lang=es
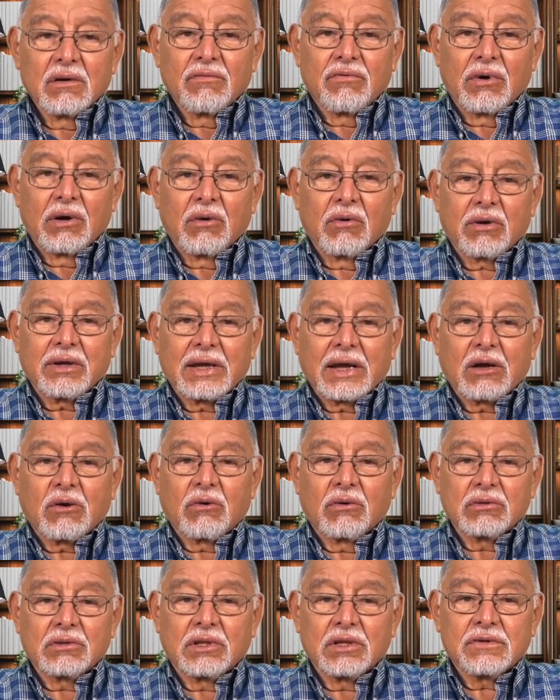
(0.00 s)
fue lo que
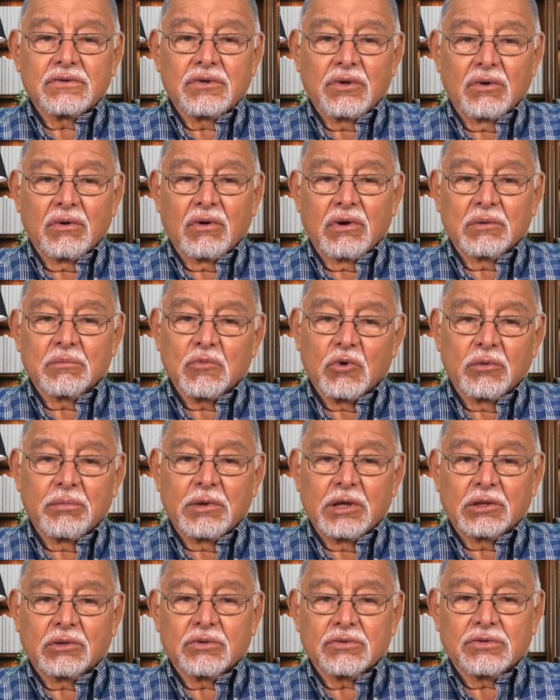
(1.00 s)
aconteció en
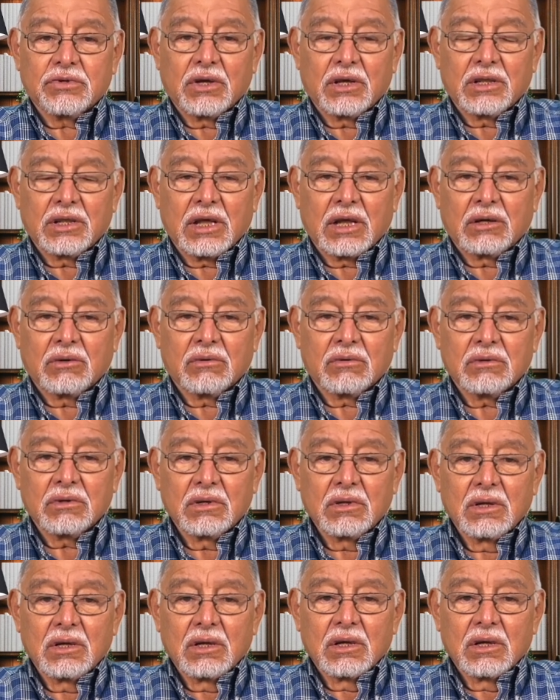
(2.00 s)
Movimiento Ciudadano